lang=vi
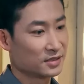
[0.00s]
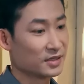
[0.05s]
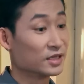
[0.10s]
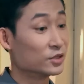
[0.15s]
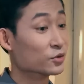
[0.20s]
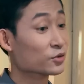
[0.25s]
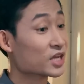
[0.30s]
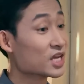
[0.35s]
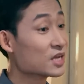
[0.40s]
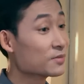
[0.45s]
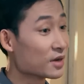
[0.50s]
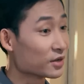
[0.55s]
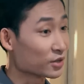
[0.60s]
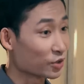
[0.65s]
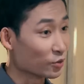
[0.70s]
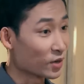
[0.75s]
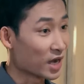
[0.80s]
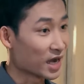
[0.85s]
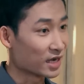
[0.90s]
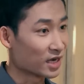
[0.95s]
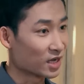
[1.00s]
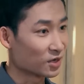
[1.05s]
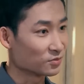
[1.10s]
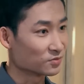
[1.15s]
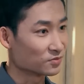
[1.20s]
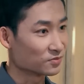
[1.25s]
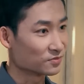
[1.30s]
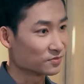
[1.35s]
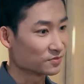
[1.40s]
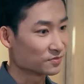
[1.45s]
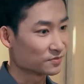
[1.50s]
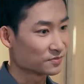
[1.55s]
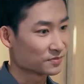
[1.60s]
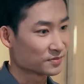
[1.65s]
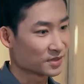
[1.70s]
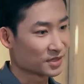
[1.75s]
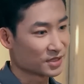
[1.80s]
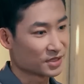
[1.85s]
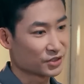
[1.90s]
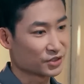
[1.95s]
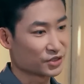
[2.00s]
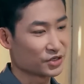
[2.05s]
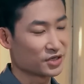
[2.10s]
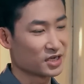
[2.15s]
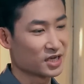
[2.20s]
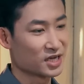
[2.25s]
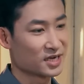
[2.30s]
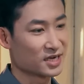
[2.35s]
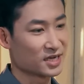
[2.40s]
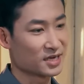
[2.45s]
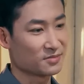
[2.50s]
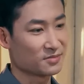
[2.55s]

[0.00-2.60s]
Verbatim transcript: Vì tôi khiến bà chủ hài lòng Cho nên